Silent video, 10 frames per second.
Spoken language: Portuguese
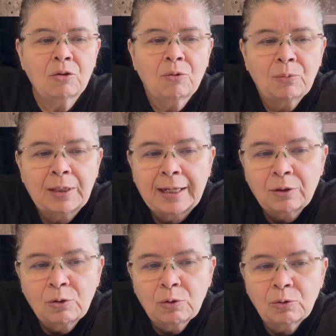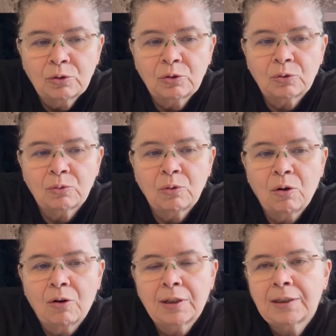Como ele é grosso,
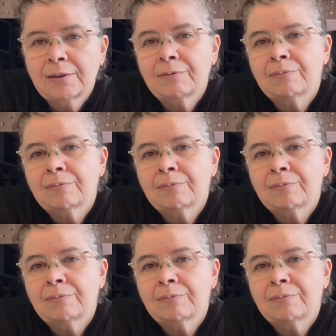olha.